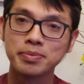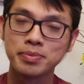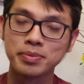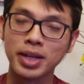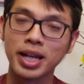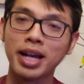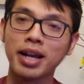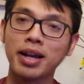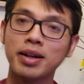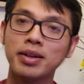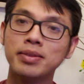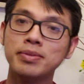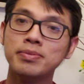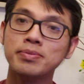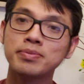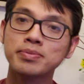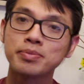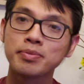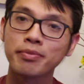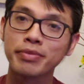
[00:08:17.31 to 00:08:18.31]
phải không
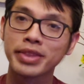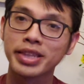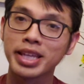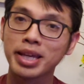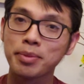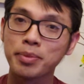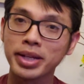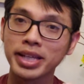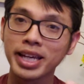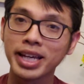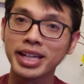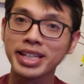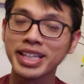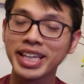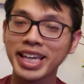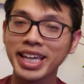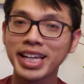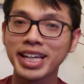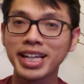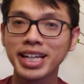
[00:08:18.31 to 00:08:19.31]
nhưng mà dĩ
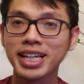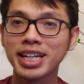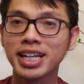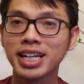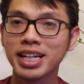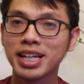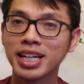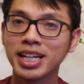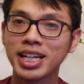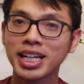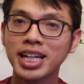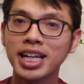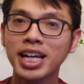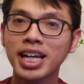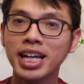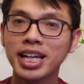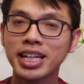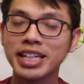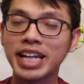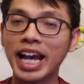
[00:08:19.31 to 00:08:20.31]
nhiên
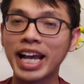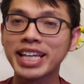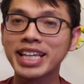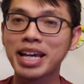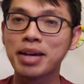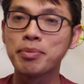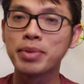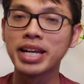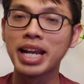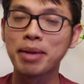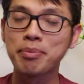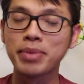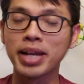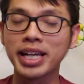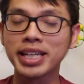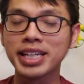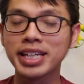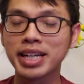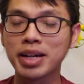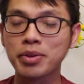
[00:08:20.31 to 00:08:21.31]
nãy giờ mình lặp
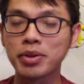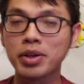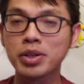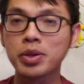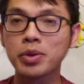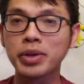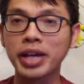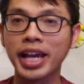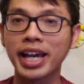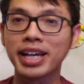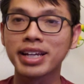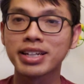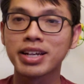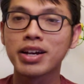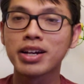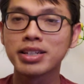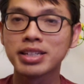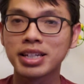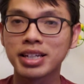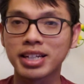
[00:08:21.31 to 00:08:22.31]
lại những câu nói chú ngạn
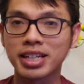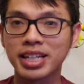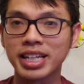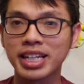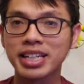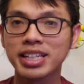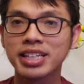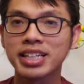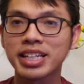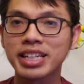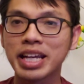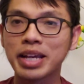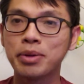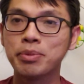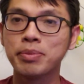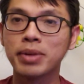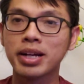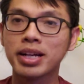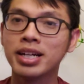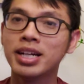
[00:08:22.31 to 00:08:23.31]
đó là cái cái điều
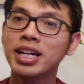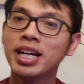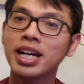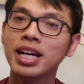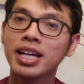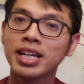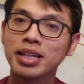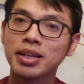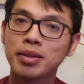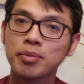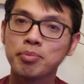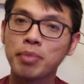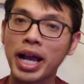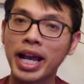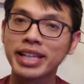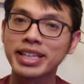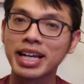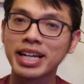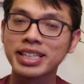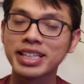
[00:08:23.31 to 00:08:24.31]
mà
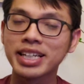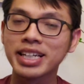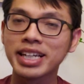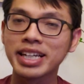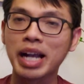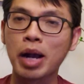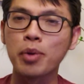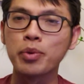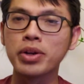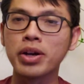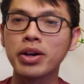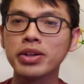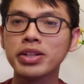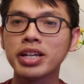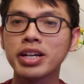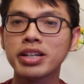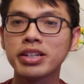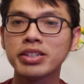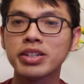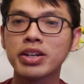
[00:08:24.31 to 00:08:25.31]
bản thân những cái câu nói
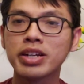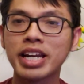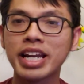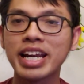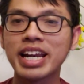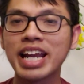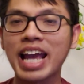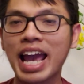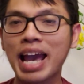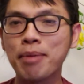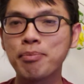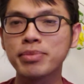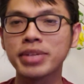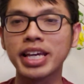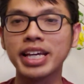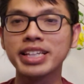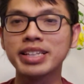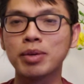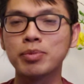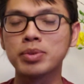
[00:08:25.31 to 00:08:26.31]
đó nó để ám
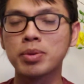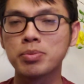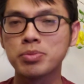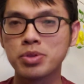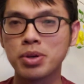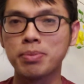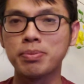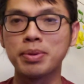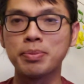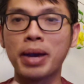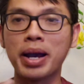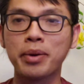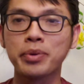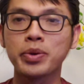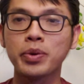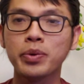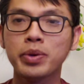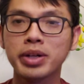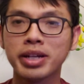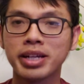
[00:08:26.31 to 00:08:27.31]
chỉ tổng thống trump là bạo
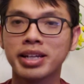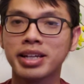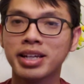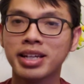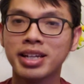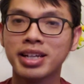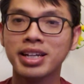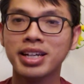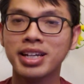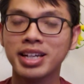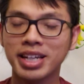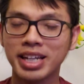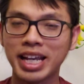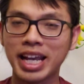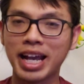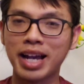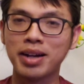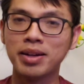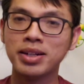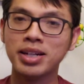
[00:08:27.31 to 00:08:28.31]
chúa rồi
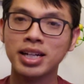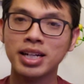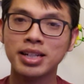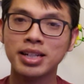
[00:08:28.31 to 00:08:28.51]
không